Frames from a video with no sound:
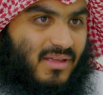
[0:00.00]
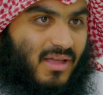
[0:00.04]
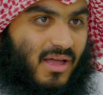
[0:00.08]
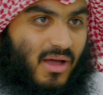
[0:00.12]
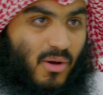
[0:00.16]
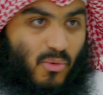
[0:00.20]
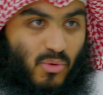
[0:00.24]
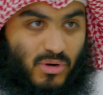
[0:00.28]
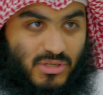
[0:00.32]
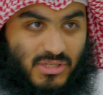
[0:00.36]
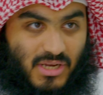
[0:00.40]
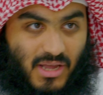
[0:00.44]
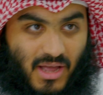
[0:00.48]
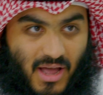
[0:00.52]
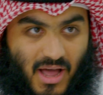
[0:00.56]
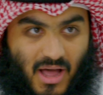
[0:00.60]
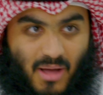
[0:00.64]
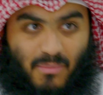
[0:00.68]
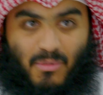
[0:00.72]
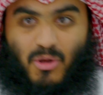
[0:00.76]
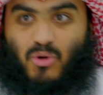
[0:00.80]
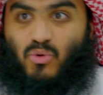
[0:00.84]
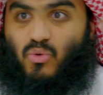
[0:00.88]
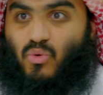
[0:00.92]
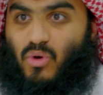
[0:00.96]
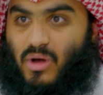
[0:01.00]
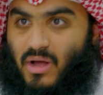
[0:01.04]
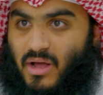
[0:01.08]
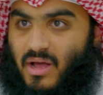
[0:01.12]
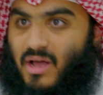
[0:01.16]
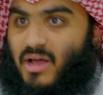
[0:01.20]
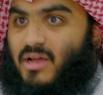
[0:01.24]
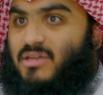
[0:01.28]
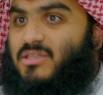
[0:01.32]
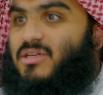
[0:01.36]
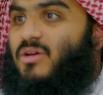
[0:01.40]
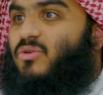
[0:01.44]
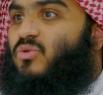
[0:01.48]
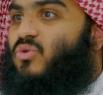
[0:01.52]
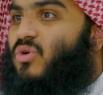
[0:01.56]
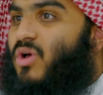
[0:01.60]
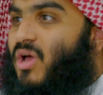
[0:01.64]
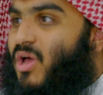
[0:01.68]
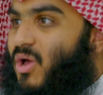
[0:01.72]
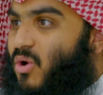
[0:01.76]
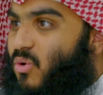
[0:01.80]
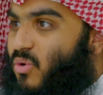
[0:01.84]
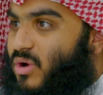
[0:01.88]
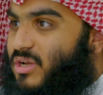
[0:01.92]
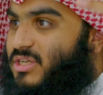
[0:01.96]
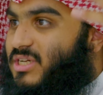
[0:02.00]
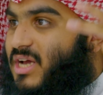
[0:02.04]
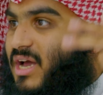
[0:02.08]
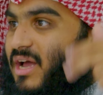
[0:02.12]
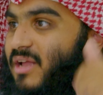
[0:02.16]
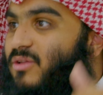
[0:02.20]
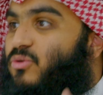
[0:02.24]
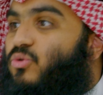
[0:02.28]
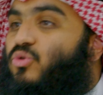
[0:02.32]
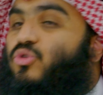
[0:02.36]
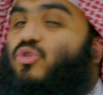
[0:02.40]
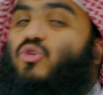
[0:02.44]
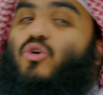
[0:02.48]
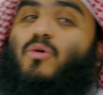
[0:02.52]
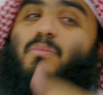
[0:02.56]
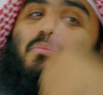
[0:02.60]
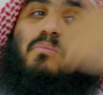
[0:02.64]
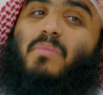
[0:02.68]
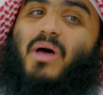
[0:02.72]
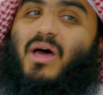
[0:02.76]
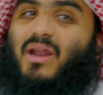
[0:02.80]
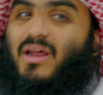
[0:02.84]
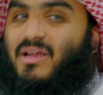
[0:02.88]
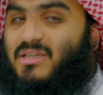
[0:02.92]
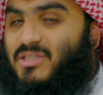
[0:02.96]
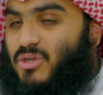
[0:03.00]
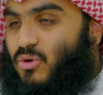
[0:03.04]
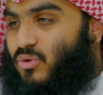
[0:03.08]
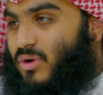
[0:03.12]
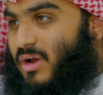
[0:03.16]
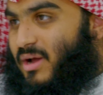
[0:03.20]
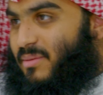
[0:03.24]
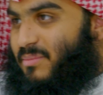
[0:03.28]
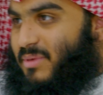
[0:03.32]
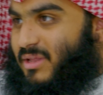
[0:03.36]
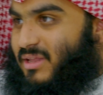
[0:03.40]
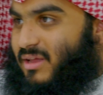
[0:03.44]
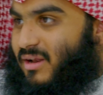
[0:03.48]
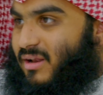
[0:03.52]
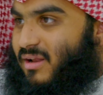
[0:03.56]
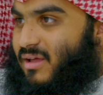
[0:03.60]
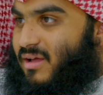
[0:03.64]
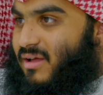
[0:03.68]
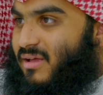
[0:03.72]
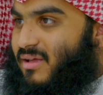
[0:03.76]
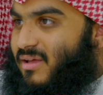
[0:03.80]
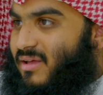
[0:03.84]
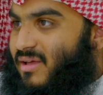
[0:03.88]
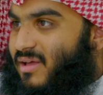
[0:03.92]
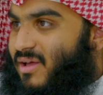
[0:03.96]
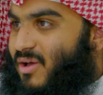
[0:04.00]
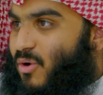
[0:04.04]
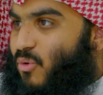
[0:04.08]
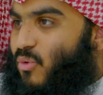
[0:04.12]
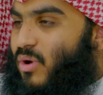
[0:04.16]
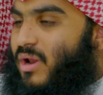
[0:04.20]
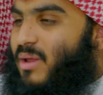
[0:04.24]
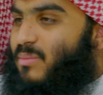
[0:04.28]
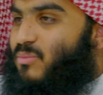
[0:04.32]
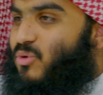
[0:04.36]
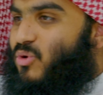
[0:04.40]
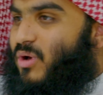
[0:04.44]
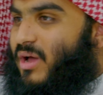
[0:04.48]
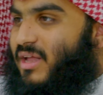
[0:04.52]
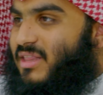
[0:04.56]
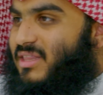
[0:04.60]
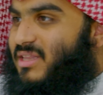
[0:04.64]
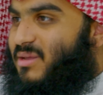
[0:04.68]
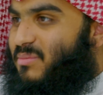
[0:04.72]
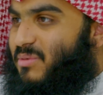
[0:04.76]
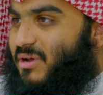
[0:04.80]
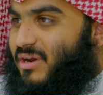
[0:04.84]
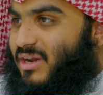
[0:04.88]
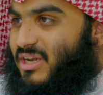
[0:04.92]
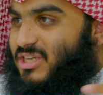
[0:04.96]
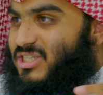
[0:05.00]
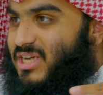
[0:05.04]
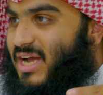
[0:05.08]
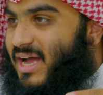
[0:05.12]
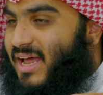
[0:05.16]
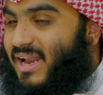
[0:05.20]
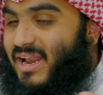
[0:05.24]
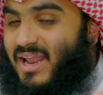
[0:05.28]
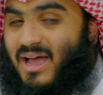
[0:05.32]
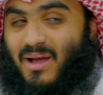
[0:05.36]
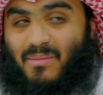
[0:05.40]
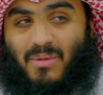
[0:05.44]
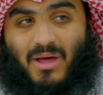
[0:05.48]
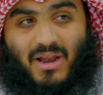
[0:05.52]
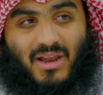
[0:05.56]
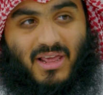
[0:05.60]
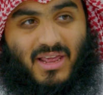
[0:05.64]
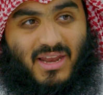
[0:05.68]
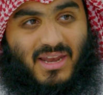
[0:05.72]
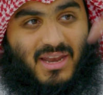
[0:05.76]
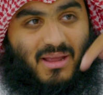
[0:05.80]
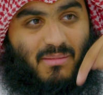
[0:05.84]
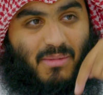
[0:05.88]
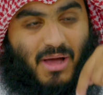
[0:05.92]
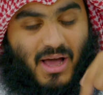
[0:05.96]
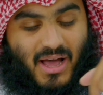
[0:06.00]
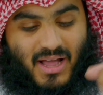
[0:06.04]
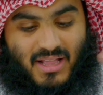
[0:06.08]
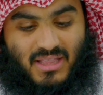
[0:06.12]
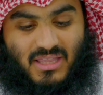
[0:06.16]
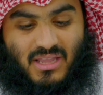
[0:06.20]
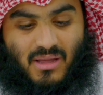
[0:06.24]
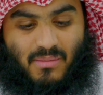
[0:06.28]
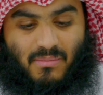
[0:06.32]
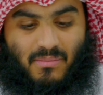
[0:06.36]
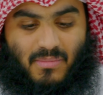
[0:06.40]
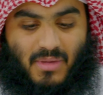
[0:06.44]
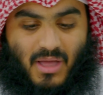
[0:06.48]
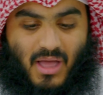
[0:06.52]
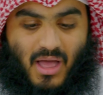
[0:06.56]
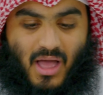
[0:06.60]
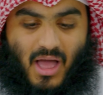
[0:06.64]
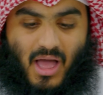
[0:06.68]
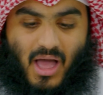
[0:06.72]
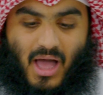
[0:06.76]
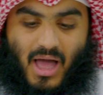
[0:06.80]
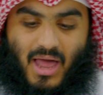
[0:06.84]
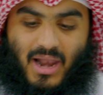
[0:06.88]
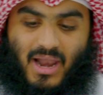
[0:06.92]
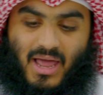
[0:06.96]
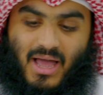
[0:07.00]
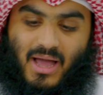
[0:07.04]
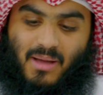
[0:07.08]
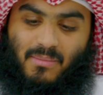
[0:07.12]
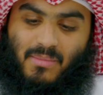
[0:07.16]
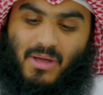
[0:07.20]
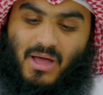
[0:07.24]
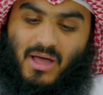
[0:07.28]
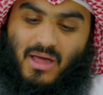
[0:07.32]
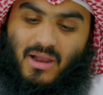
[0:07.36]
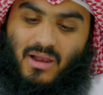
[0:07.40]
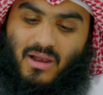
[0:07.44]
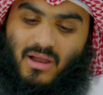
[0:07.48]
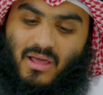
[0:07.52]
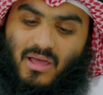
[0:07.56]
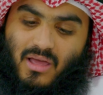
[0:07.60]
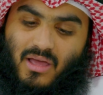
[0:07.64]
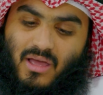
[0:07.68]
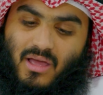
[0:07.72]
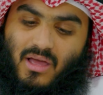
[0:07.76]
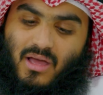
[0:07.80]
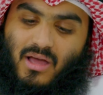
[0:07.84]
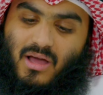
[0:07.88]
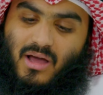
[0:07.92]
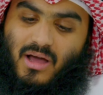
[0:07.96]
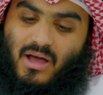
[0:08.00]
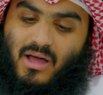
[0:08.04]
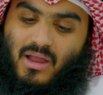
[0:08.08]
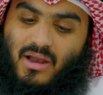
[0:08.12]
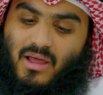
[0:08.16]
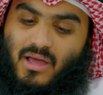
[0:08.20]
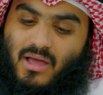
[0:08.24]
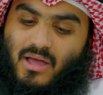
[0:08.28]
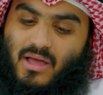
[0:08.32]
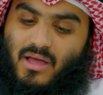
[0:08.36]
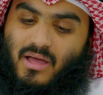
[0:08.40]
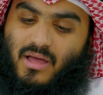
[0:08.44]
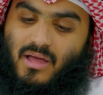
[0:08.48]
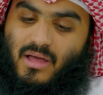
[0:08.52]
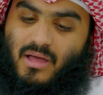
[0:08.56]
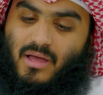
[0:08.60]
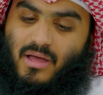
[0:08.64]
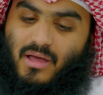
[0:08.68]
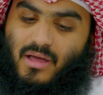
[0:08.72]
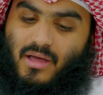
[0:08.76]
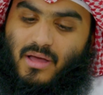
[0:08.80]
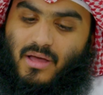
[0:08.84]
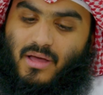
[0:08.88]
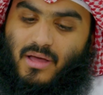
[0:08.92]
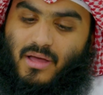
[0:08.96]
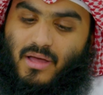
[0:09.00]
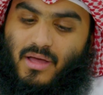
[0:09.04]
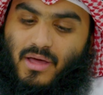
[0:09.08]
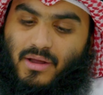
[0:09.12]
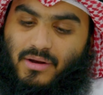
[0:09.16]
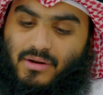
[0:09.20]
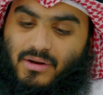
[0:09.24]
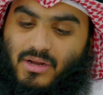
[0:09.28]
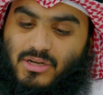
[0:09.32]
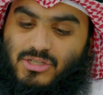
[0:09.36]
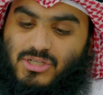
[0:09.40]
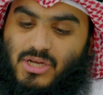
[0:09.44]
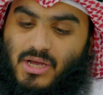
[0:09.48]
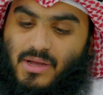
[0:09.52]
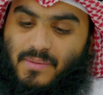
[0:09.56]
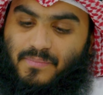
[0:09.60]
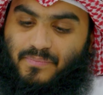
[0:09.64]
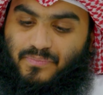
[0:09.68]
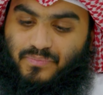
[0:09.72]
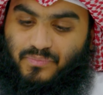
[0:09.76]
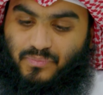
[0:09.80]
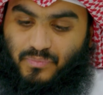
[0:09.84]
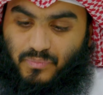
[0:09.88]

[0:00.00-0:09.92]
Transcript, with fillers: اول شيء امنوا وهاجروا وجاهدوا ثم رجوا رحمه الله ولم يقدم الرجاء على الاعمال انما قدم الاعمال على الرجاء